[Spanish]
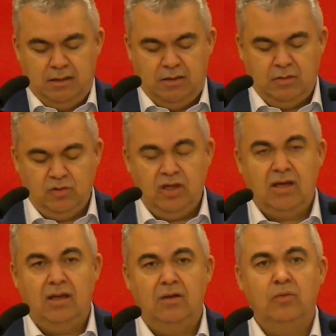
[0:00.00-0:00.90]
de todos y
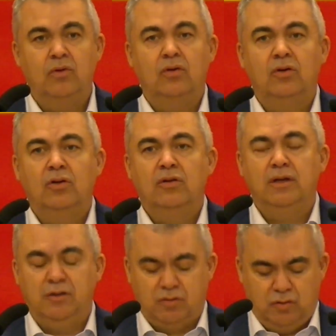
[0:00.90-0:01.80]
cada uno
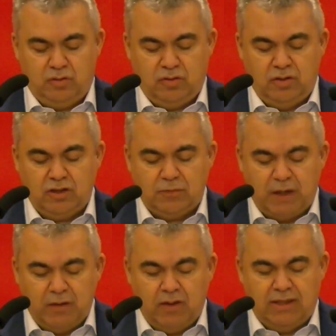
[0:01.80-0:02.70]
de nosotros, de los
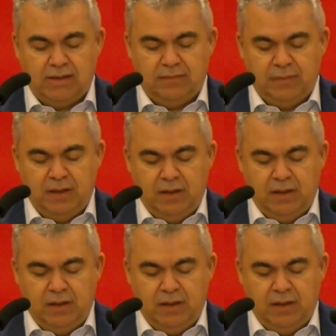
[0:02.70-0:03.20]
españoles.